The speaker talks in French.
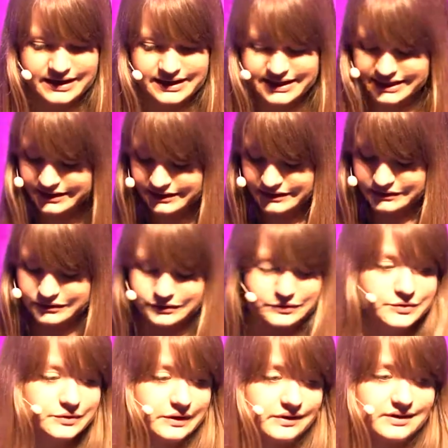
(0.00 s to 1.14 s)
Et
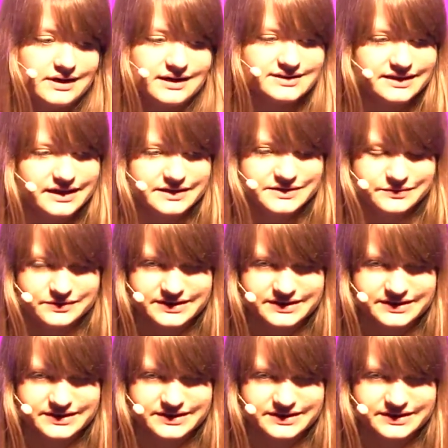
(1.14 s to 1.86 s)
l'intégration